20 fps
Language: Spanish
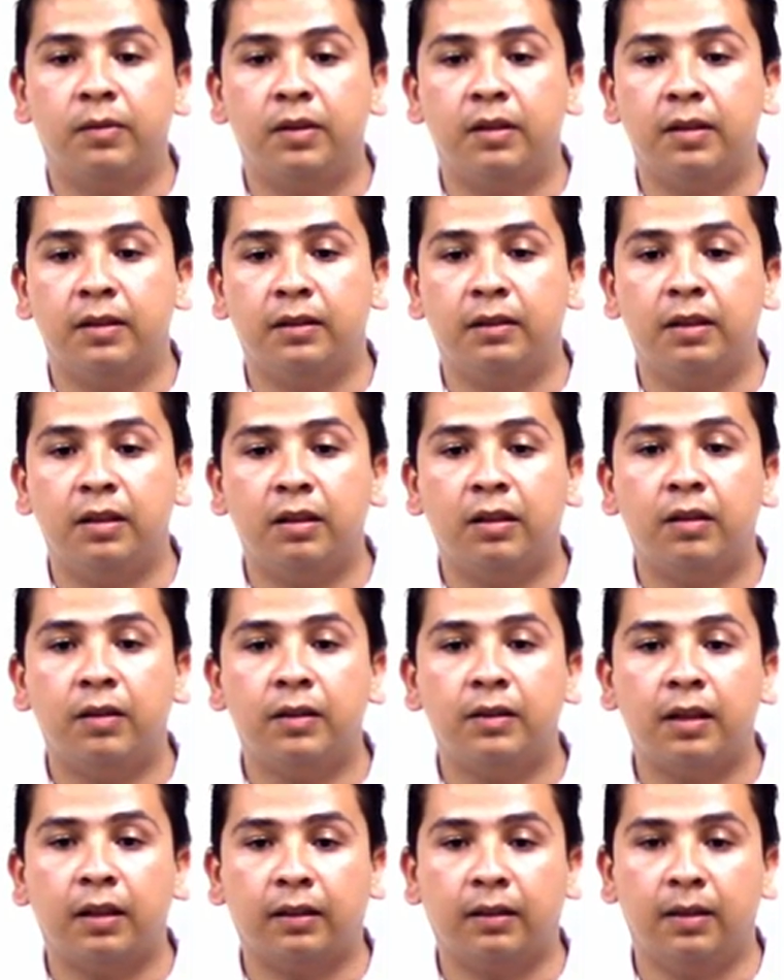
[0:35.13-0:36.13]

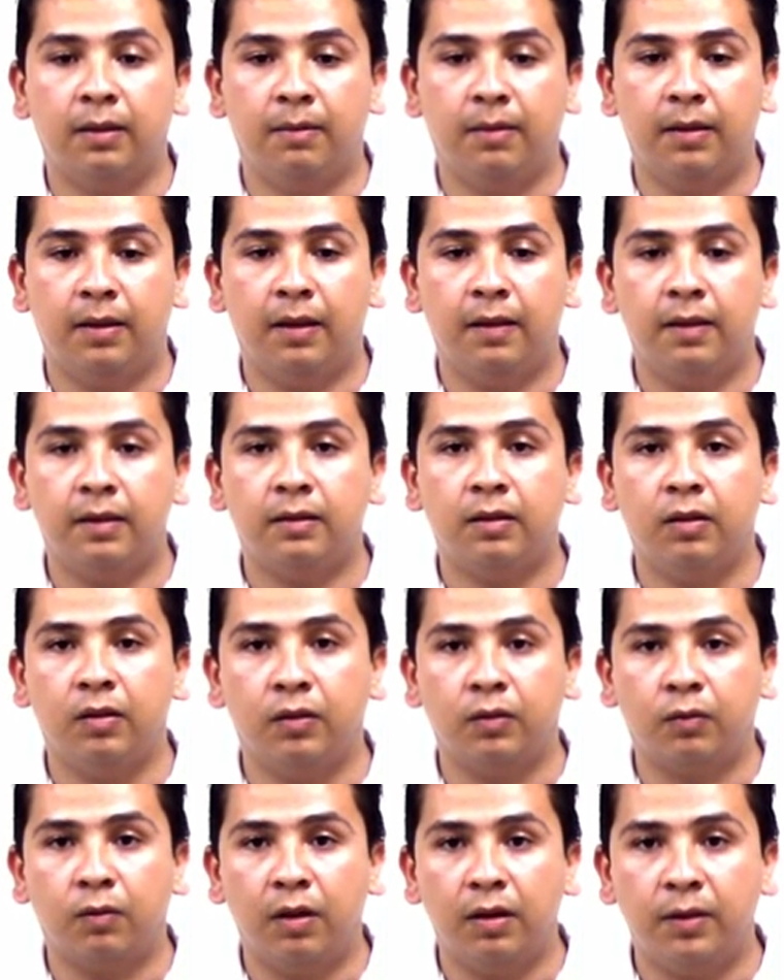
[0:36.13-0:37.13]
distintas actividades en
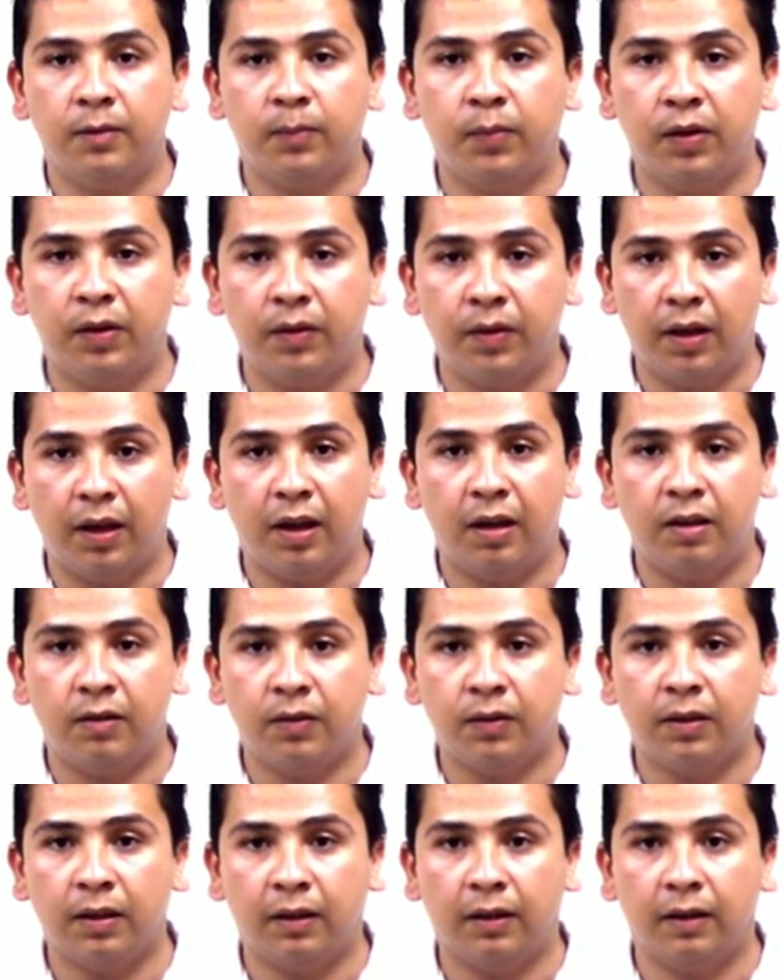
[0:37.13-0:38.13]
las cuales pueden
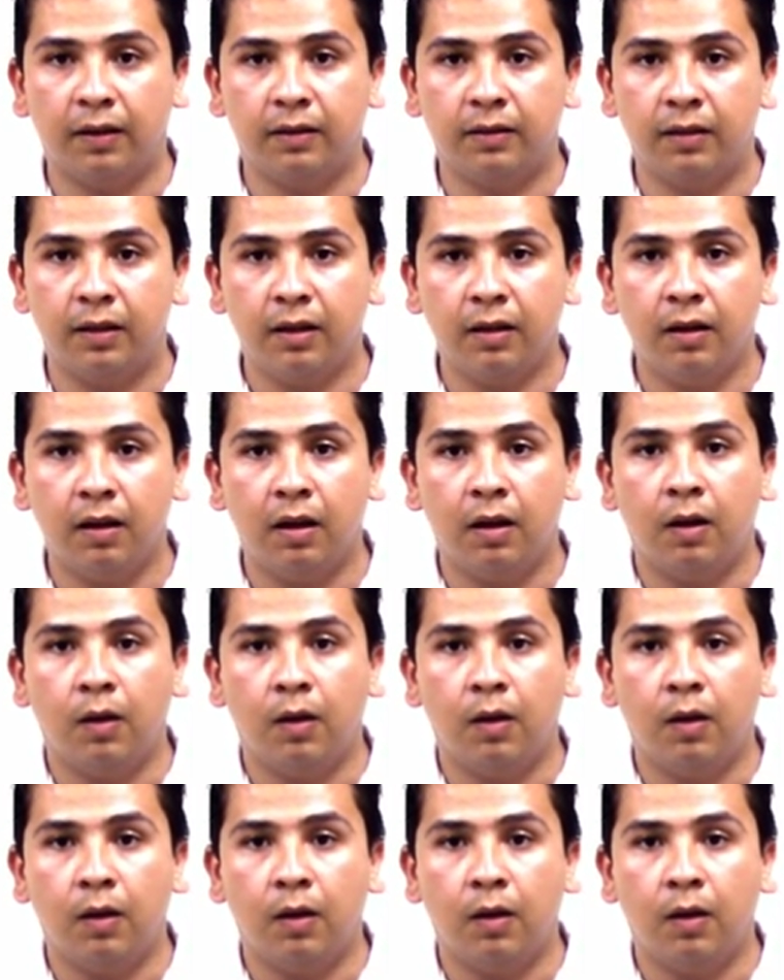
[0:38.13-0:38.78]
ellos ejercer